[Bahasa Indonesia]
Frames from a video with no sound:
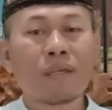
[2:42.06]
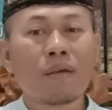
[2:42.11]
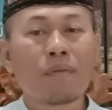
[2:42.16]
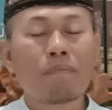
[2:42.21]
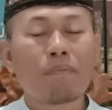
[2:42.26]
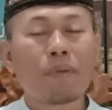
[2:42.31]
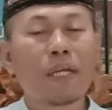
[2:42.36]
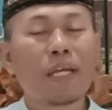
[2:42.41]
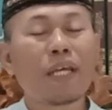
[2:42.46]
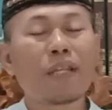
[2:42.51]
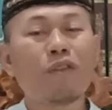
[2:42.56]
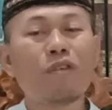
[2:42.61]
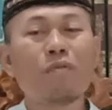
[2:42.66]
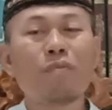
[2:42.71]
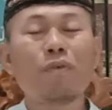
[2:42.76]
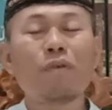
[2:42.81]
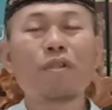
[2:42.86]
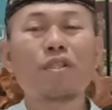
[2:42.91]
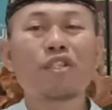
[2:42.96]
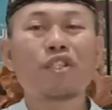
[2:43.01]

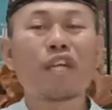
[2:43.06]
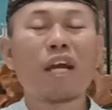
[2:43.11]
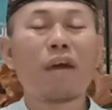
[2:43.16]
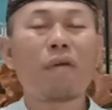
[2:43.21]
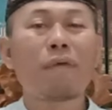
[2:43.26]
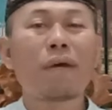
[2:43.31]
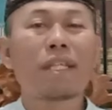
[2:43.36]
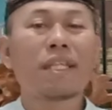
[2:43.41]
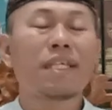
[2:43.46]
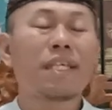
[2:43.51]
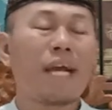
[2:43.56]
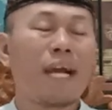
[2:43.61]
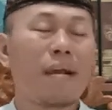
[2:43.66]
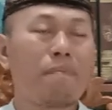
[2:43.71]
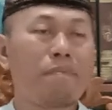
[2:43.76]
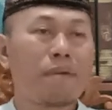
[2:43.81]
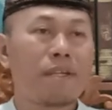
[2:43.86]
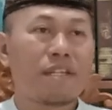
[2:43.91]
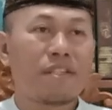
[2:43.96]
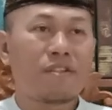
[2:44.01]
Begitupun syahwat
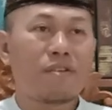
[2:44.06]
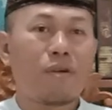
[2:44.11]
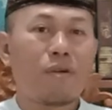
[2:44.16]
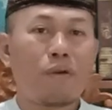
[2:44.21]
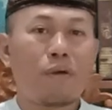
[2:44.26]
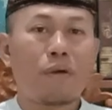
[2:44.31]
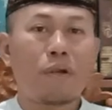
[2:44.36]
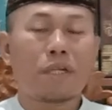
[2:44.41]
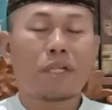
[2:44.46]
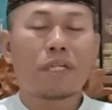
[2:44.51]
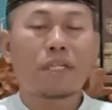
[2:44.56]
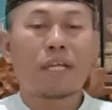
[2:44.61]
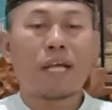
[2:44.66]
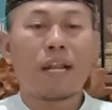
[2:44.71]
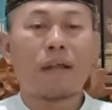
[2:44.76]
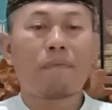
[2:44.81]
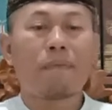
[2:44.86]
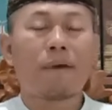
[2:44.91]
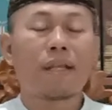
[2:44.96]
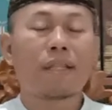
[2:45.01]
yang bercokol di
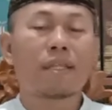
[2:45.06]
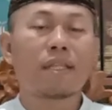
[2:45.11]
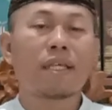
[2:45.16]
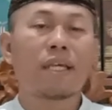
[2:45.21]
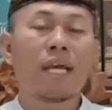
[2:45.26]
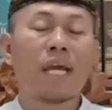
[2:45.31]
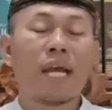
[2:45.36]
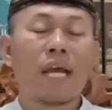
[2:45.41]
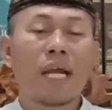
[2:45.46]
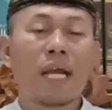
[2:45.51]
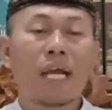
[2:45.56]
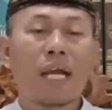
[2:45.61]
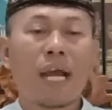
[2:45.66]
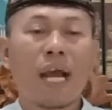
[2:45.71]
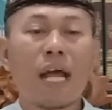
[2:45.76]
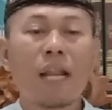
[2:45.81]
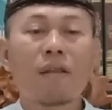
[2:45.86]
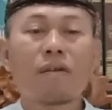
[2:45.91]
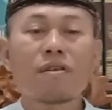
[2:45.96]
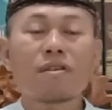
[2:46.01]
dalam hati.
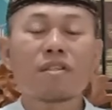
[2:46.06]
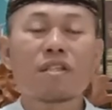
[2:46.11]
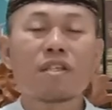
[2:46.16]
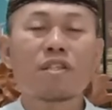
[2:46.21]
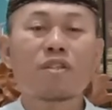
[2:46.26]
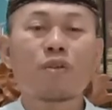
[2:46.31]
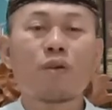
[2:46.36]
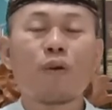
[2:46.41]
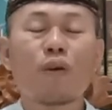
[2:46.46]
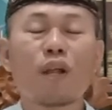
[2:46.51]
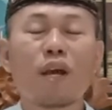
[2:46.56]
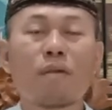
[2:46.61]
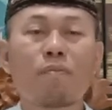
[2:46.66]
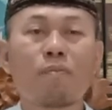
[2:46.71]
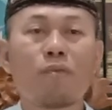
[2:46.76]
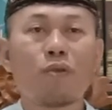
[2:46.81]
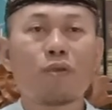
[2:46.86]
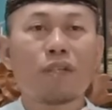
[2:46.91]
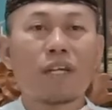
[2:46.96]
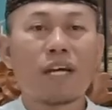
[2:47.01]
Kalau seseorang
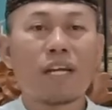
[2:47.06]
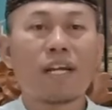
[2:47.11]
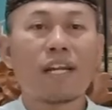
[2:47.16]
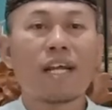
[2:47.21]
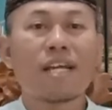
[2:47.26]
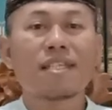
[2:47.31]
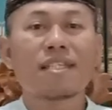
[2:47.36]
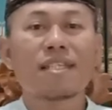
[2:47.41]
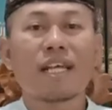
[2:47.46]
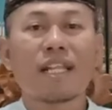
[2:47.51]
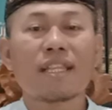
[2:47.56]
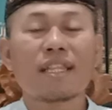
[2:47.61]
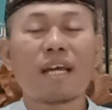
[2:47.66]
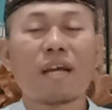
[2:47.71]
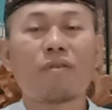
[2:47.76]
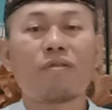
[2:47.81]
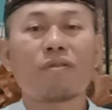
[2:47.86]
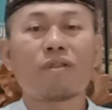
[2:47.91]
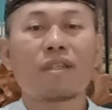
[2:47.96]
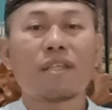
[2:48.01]
punya rasa
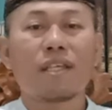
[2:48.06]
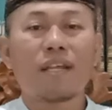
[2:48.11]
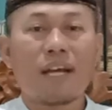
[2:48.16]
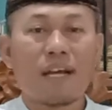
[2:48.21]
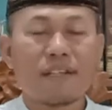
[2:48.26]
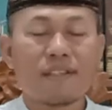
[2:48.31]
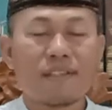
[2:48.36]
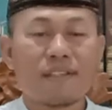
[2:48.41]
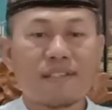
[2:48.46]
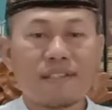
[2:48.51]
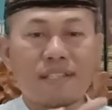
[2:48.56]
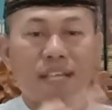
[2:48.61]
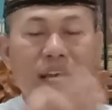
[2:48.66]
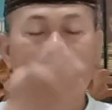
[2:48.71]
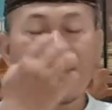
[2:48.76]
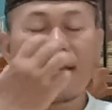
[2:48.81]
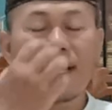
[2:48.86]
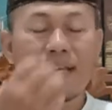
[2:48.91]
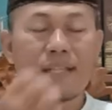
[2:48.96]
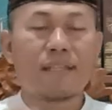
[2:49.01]
takut yang
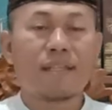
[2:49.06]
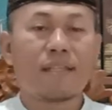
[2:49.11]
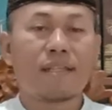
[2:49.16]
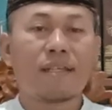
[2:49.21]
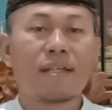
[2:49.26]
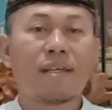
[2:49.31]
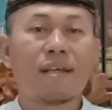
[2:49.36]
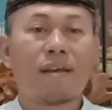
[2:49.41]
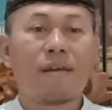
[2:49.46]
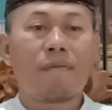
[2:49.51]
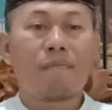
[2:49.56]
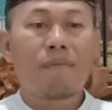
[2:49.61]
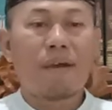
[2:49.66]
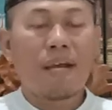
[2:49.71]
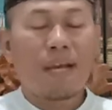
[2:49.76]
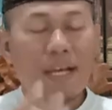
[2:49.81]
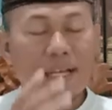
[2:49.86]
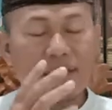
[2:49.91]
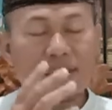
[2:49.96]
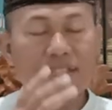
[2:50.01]
sangat,
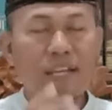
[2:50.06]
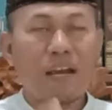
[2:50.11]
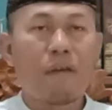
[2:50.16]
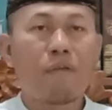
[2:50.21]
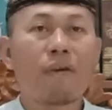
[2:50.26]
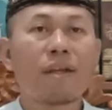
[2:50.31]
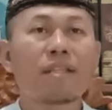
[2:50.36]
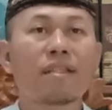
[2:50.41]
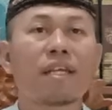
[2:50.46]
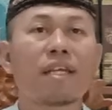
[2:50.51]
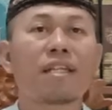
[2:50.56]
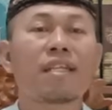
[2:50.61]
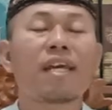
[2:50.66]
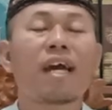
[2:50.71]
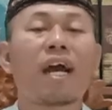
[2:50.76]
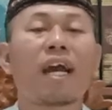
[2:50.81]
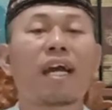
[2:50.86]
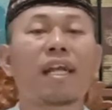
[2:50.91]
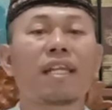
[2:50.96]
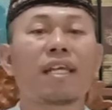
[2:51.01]
maka syahwatnya
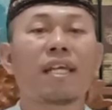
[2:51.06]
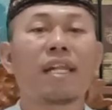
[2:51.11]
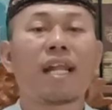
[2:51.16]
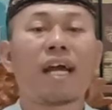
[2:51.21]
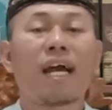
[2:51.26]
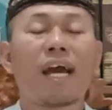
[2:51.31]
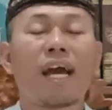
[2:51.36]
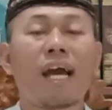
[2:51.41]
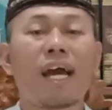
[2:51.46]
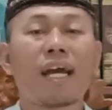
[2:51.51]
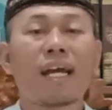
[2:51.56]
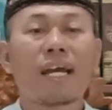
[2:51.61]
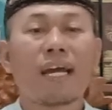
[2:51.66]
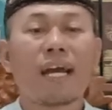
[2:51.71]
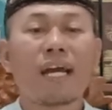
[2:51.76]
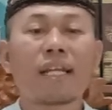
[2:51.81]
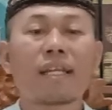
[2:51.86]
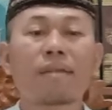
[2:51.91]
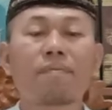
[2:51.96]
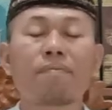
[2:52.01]
dia akan hilang,
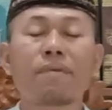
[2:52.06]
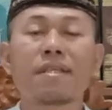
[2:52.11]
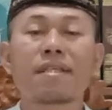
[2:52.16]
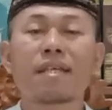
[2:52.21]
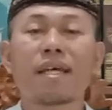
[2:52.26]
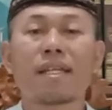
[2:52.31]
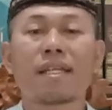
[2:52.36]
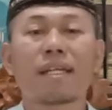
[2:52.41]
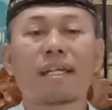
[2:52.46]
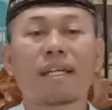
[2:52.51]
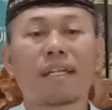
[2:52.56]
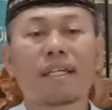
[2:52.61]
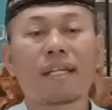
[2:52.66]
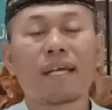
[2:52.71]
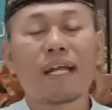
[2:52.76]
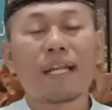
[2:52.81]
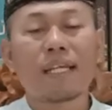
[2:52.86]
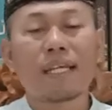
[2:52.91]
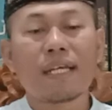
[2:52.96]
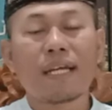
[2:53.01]
akan bisa
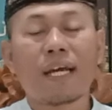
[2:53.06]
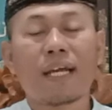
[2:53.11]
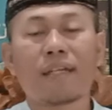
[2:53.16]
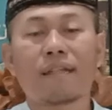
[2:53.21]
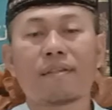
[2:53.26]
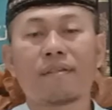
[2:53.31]
dikendalikan.